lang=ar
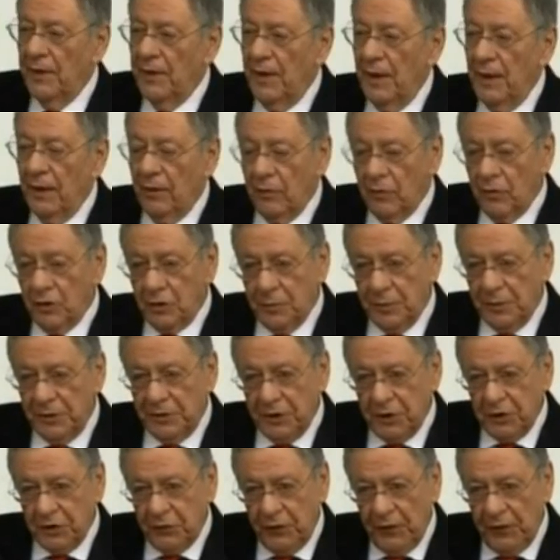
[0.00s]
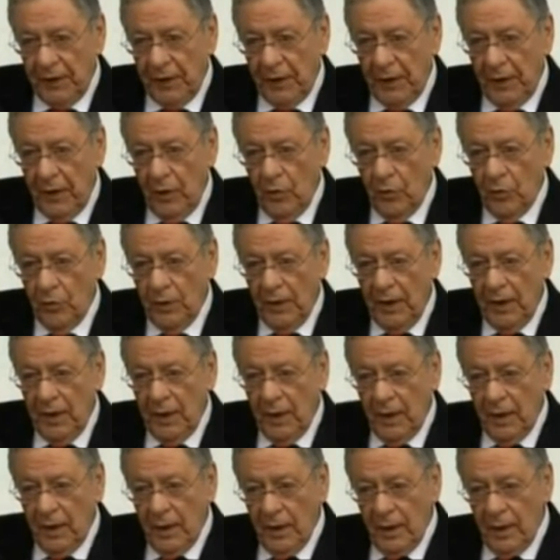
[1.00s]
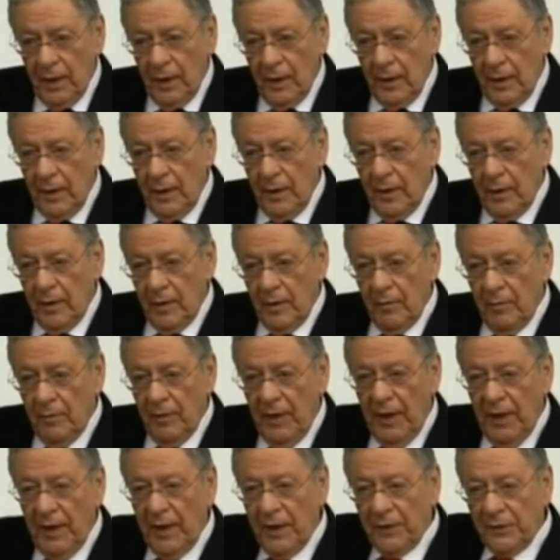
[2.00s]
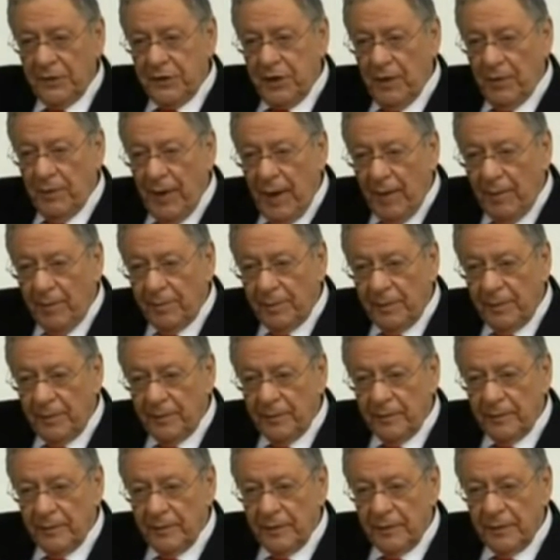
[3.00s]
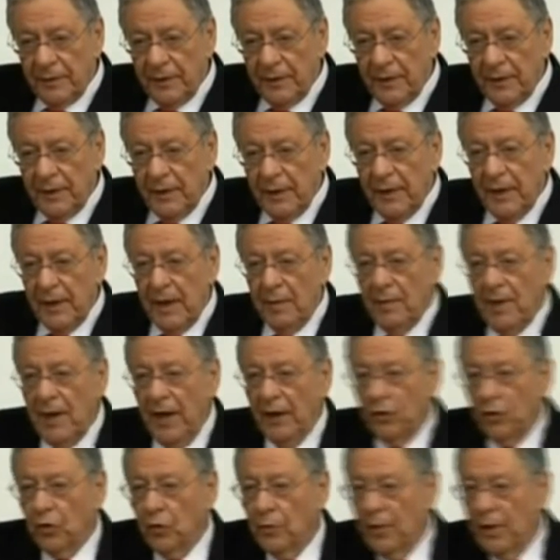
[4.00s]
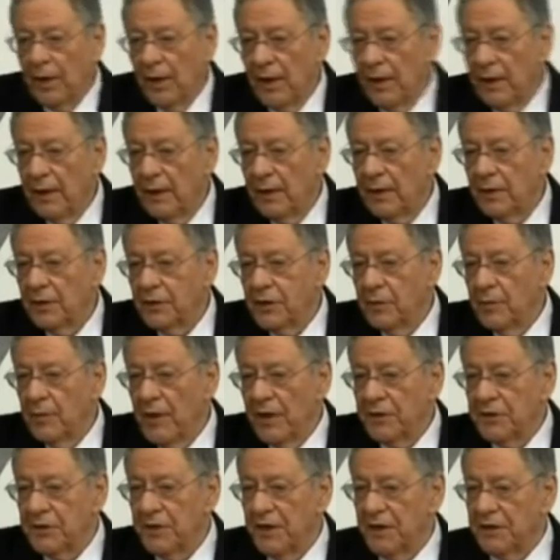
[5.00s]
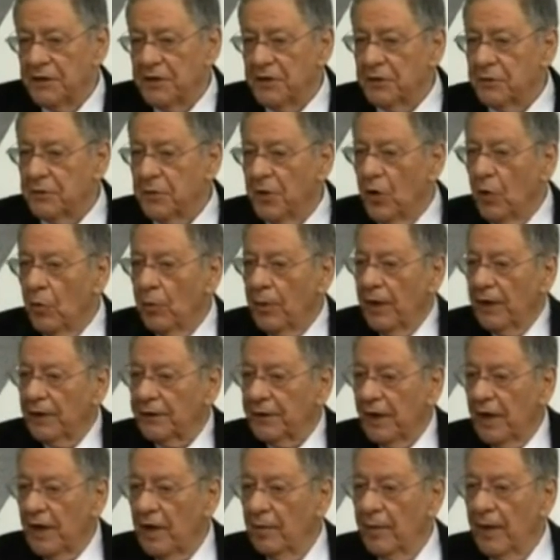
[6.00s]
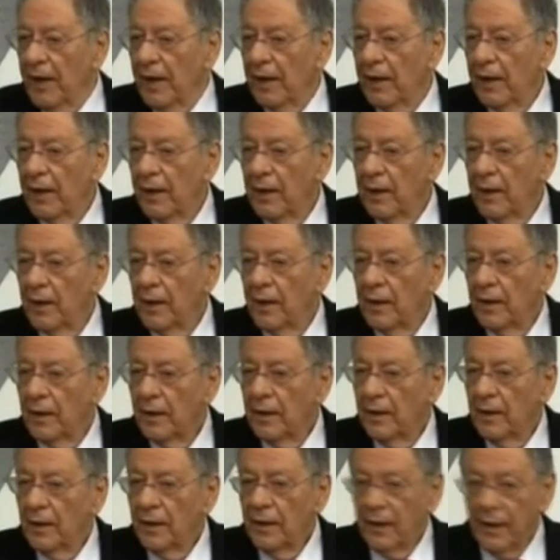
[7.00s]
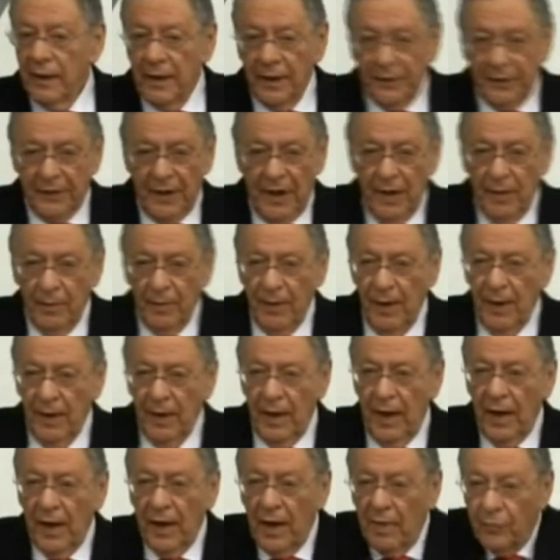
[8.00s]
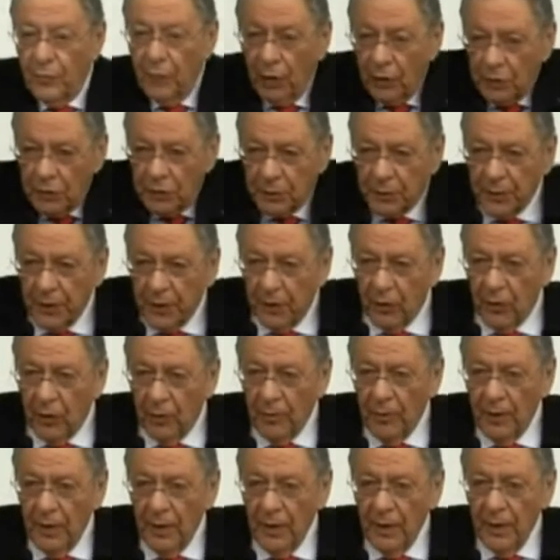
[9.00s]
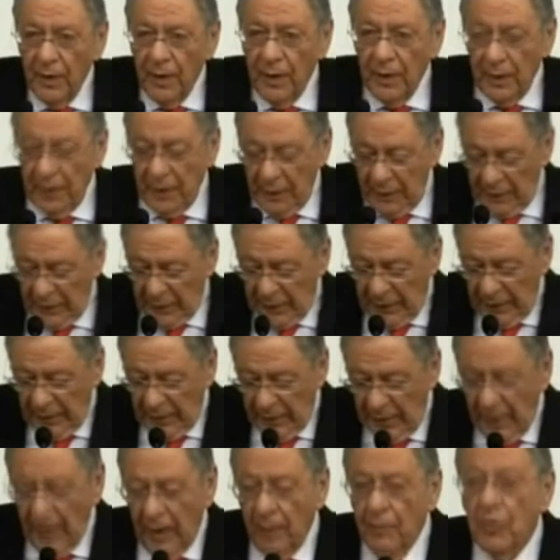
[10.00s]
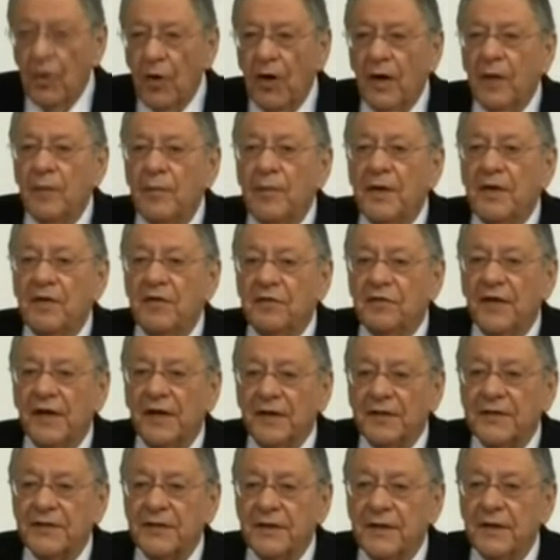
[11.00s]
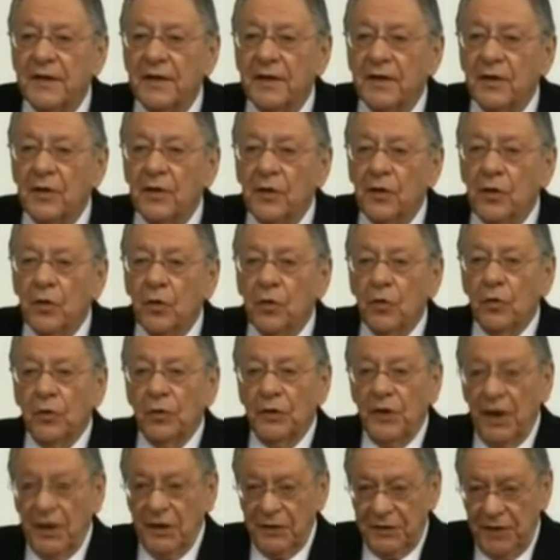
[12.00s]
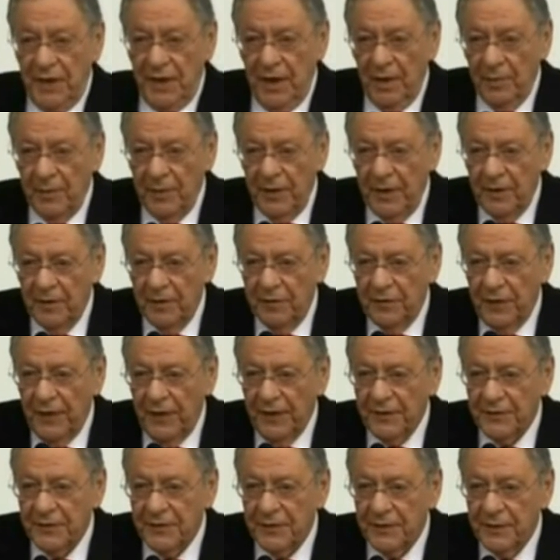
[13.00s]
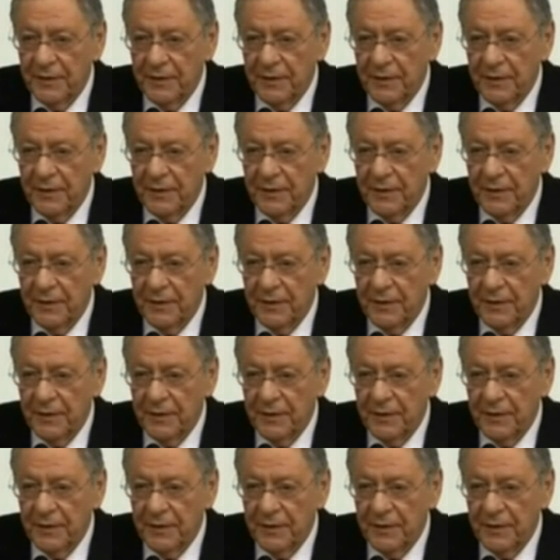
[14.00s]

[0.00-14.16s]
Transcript: أنا قلت بالتصفية الأولى مع شباب اللي ما عندهم أي انتماء سياسي جبناهم كطلبة كطلبة ألافك جبناهم يعملوا على الملفات ودرسنا الملفات